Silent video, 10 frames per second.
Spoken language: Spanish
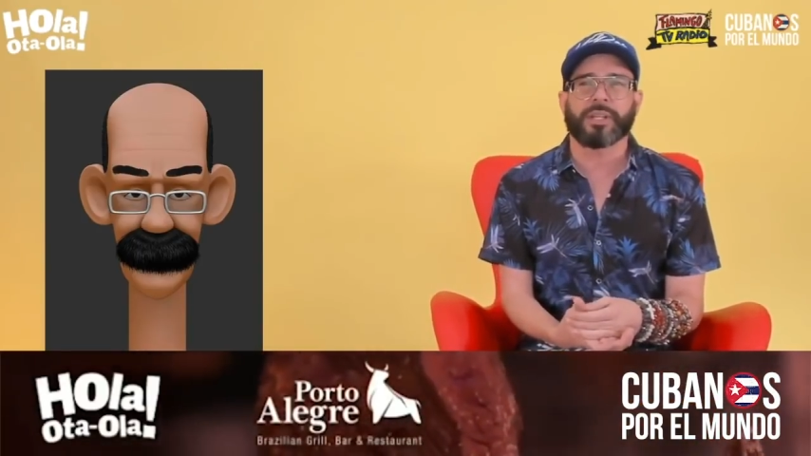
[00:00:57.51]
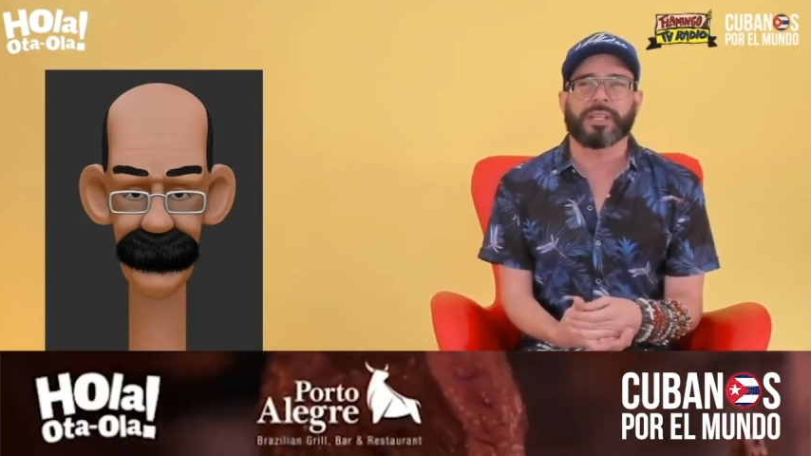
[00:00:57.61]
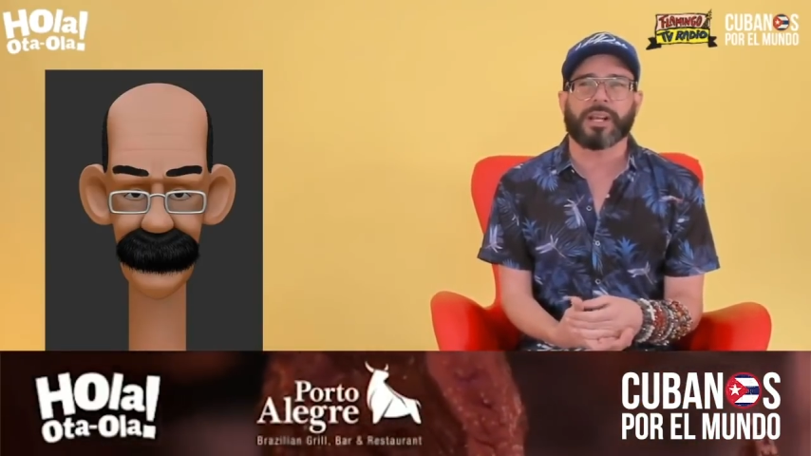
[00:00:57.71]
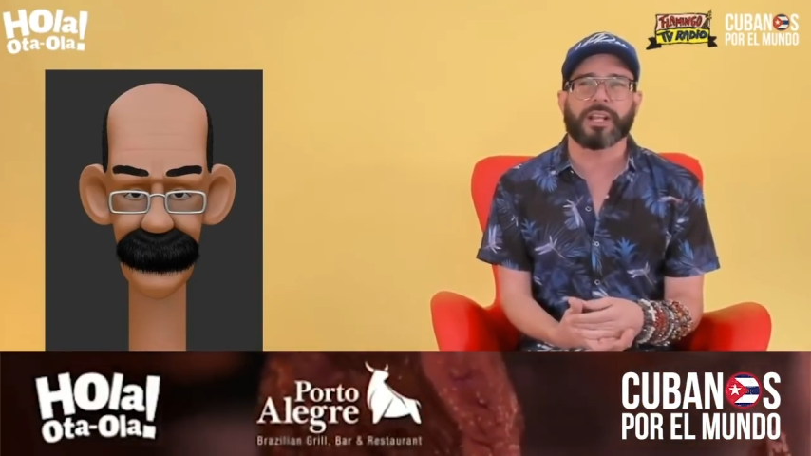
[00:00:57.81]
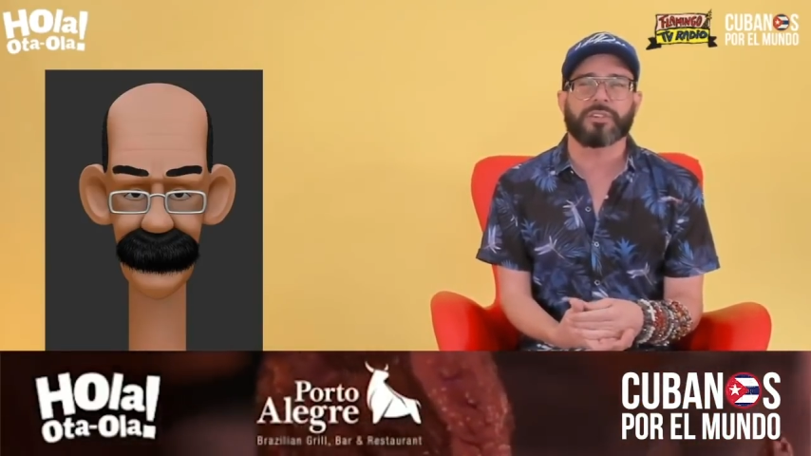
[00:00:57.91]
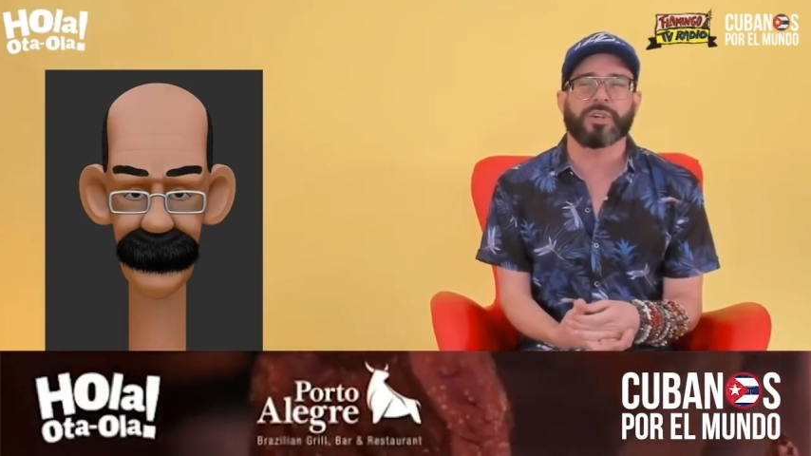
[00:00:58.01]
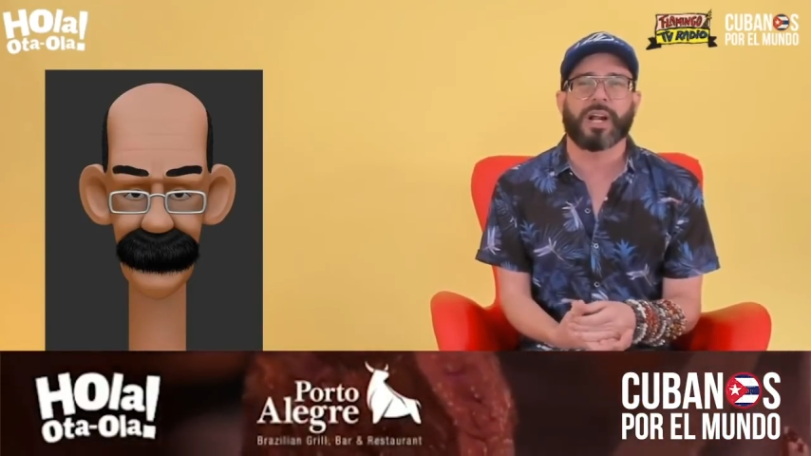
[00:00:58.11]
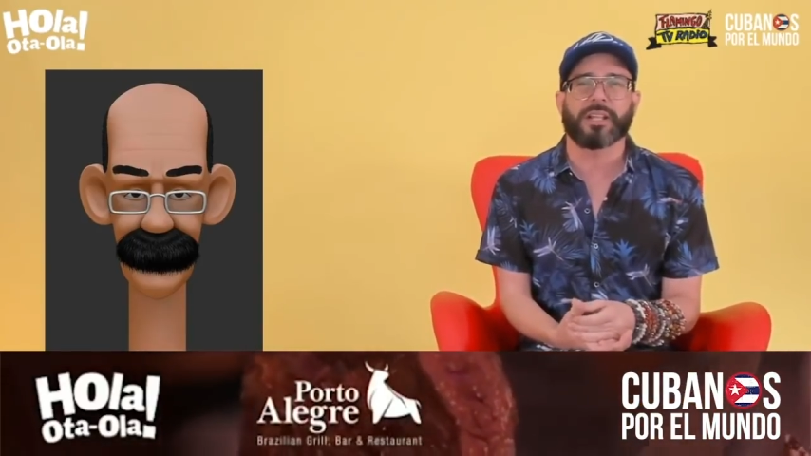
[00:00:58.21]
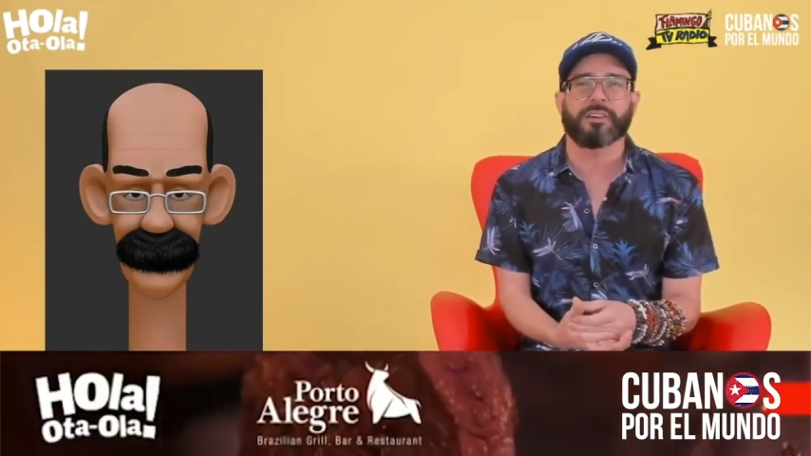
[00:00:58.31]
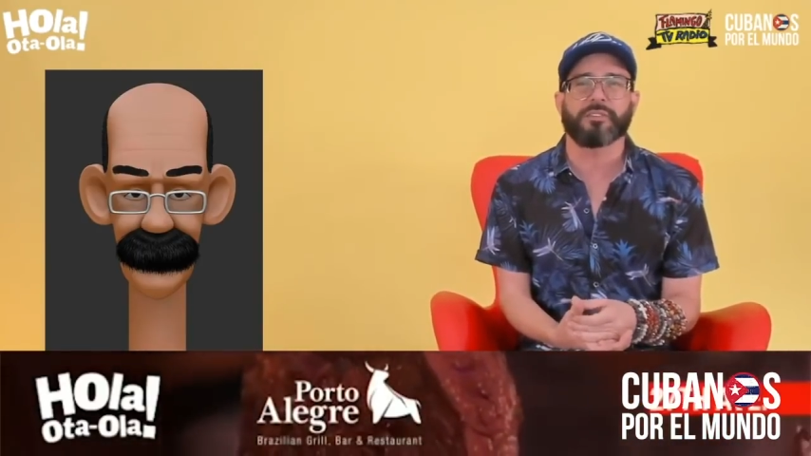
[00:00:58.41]

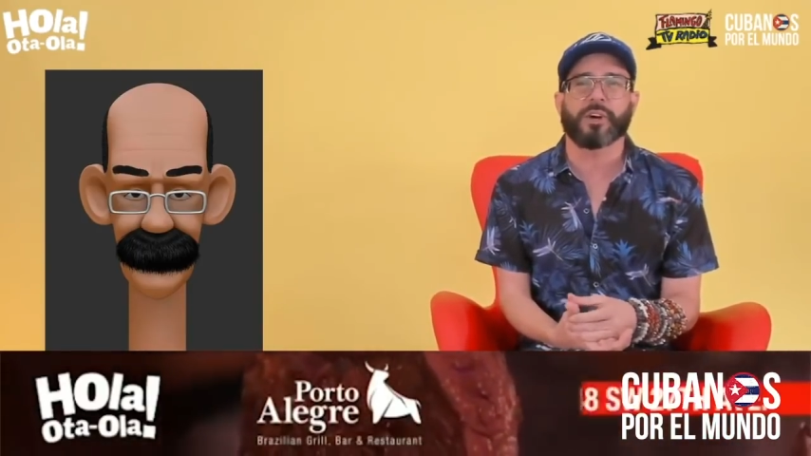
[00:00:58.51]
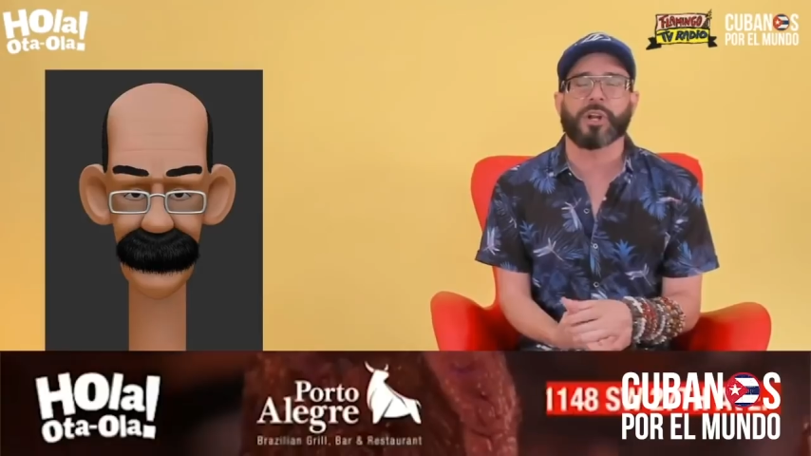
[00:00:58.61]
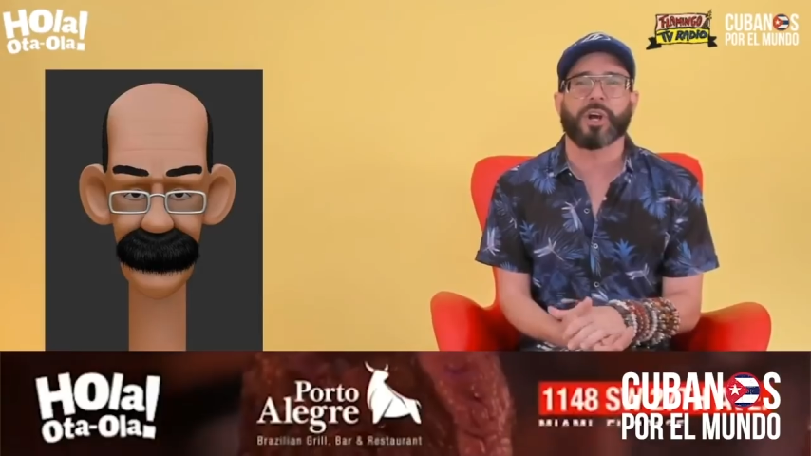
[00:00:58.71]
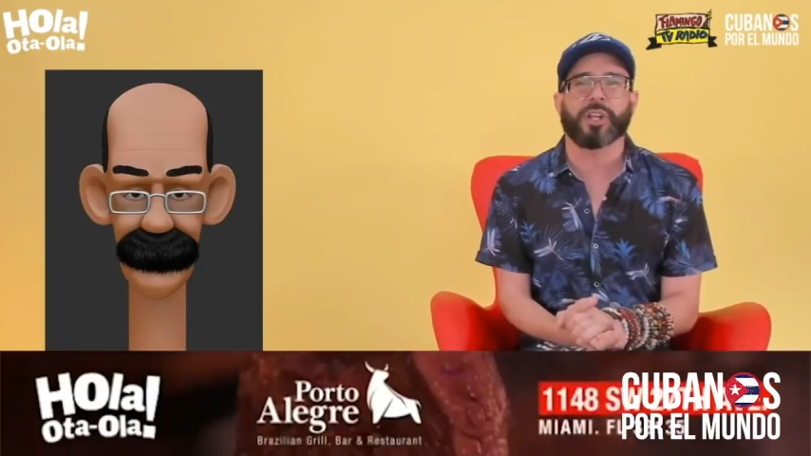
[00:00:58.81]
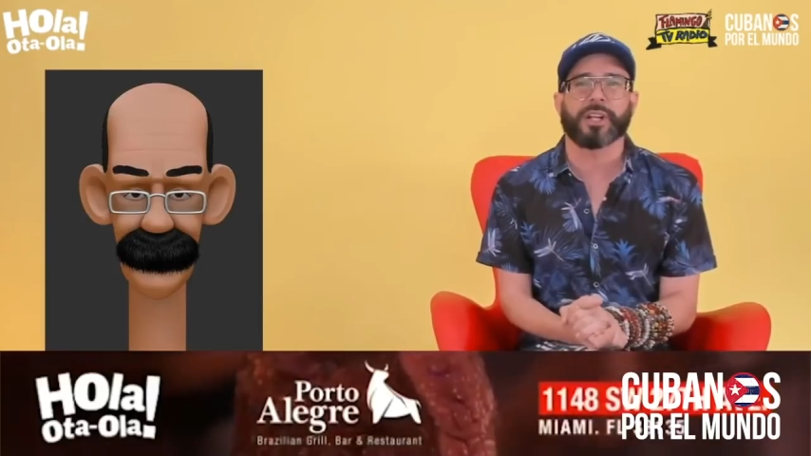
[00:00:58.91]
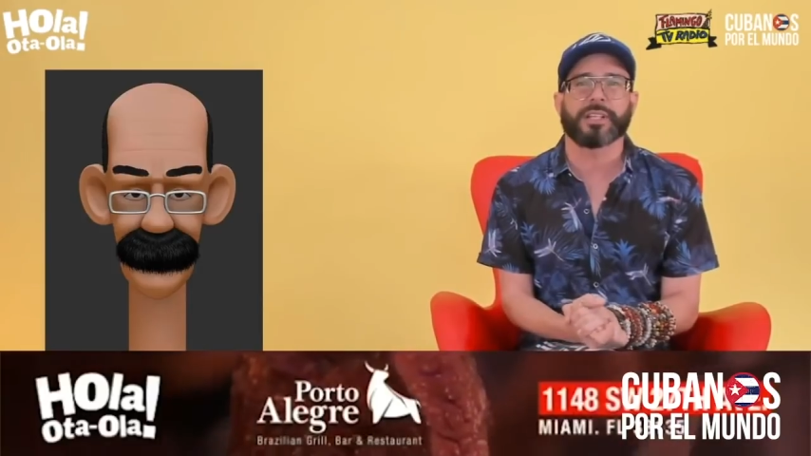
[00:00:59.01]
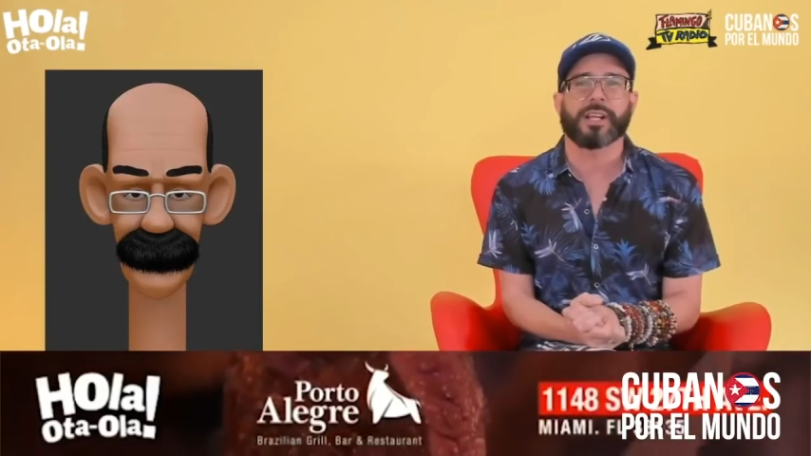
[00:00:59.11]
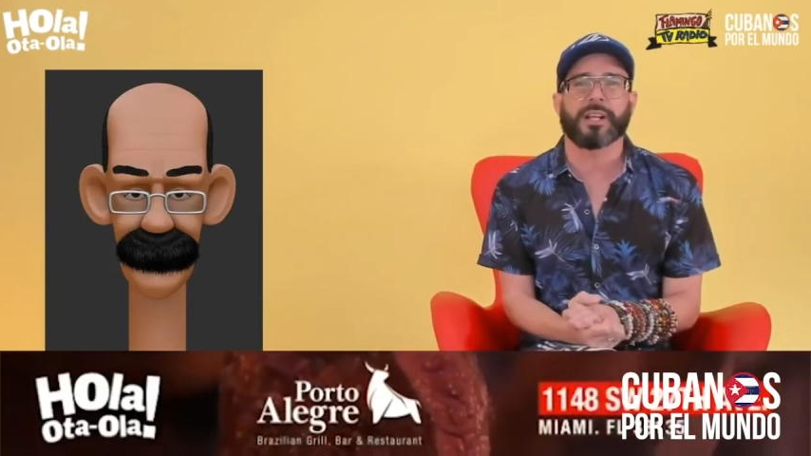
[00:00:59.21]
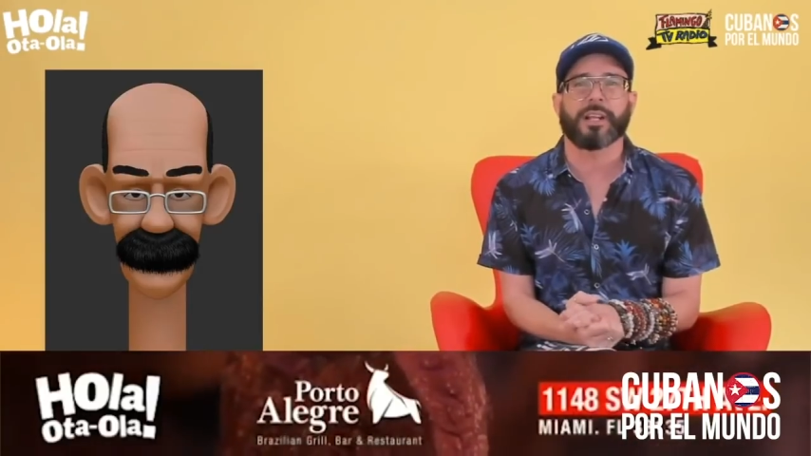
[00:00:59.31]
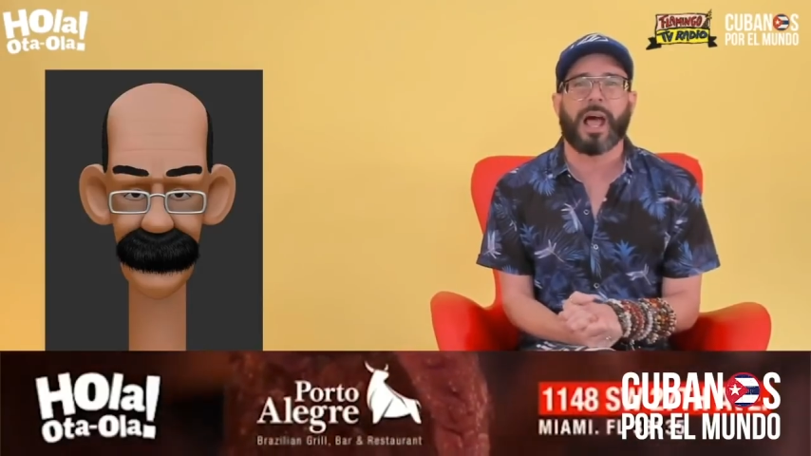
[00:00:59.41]
internacional de Fort Lauderdale.